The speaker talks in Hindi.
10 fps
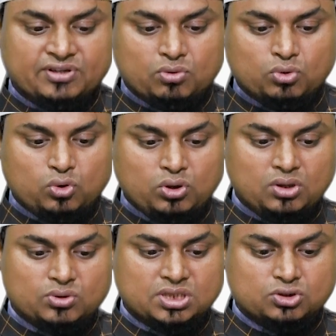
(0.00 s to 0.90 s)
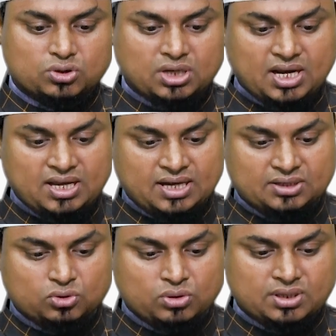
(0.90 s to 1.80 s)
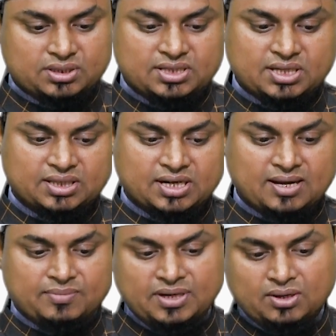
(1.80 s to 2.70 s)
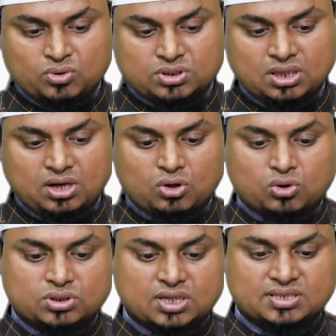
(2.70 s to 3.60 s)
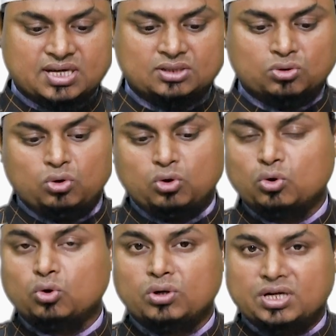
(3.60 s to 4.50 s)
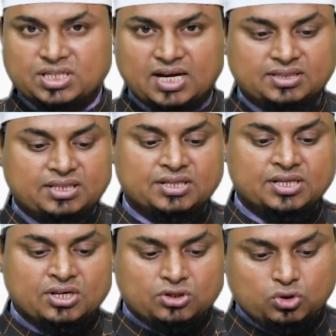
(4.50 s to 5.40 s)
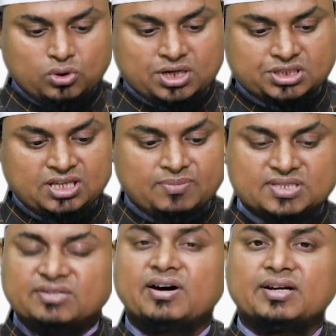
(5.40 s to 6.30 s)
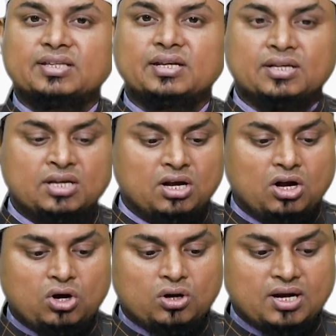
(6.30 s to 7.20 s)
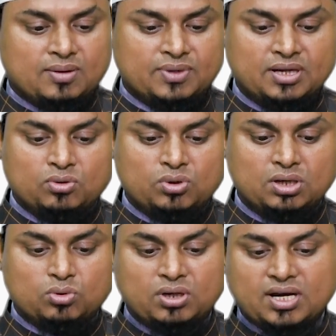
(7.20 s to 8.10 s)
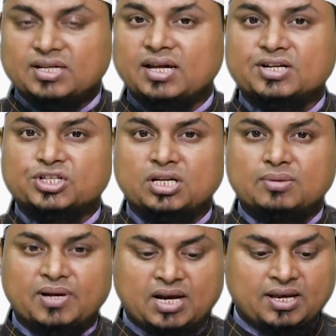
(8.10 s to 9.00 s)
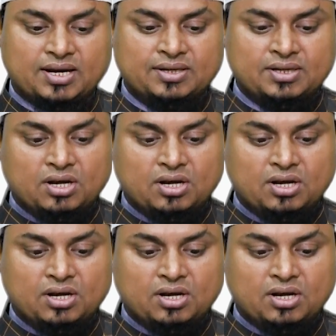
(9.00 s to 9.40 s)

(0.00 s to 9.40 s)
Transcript: फिर उन्होंने उसे झुटलाया तो नतीजतन हमने उसे और उसके साथ उन लोगों को निजात दी जो कश्ती में सवार थे और हमने उन्हें उनका जानशीन बनाया